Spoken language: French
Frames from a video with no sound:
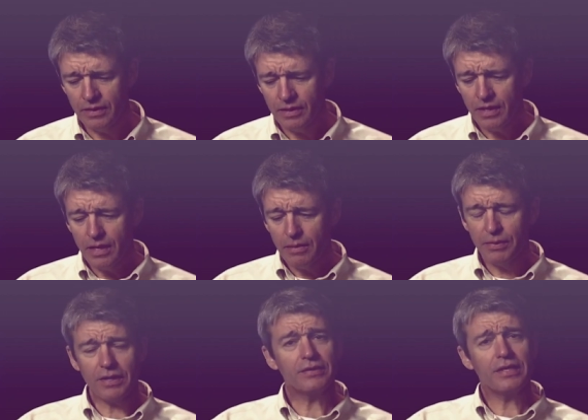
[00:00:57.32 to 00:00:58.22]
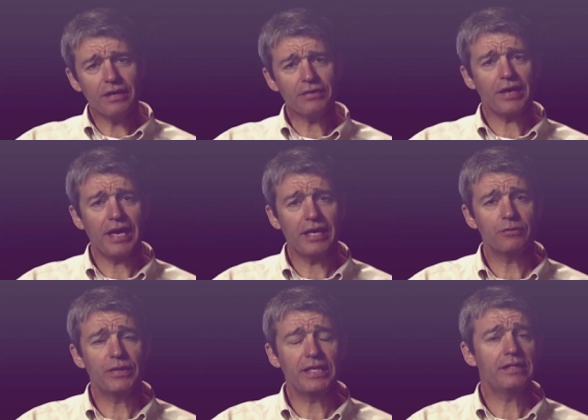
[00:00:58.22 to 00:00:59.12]
Mais d'autre part,
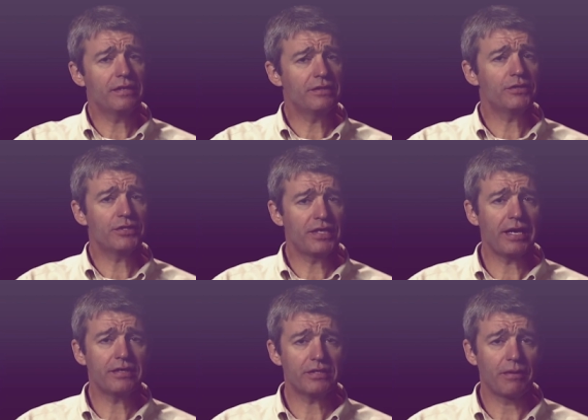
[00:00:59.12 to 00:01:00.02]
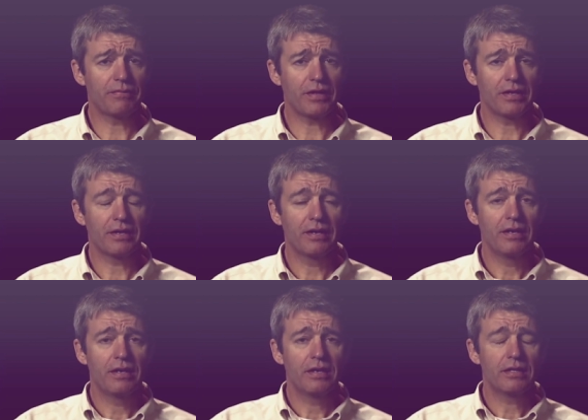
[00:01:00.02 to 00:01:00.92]
nous avons besoin de comprendre quelque
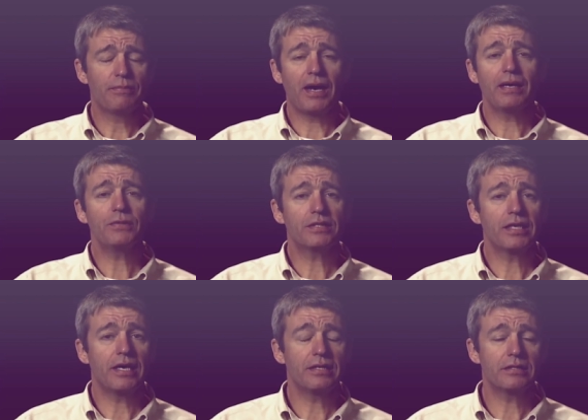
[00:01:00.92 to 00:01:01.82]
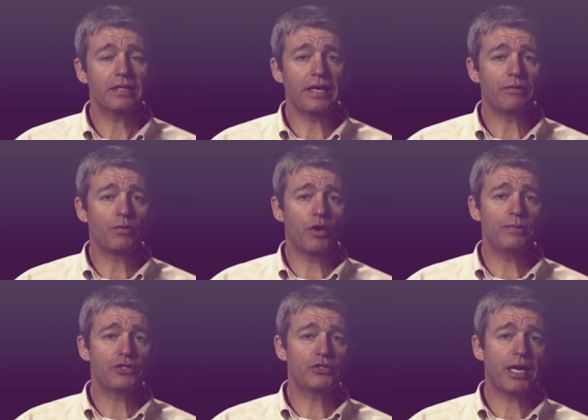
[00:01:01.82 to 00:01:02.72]
chose. La Bible dit
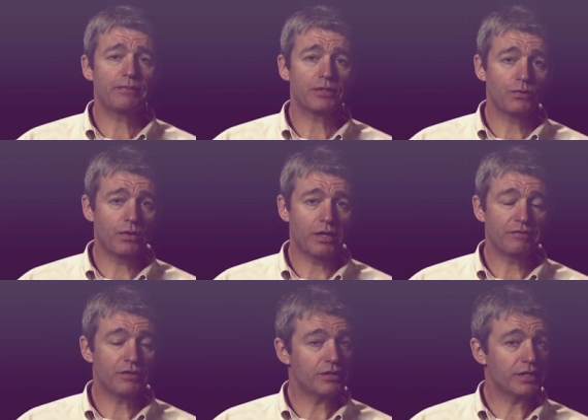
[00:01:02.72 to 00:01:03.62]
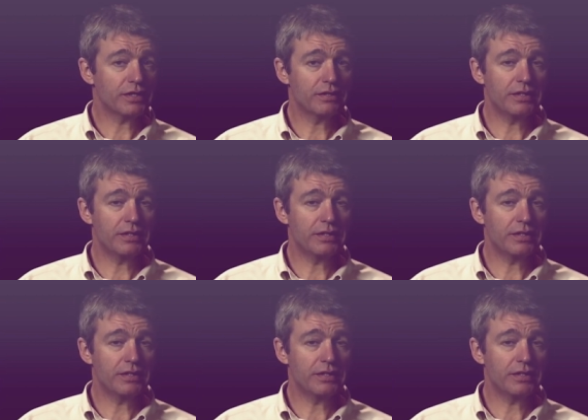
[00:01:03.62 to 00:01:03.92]
dans Romains chapitre 1,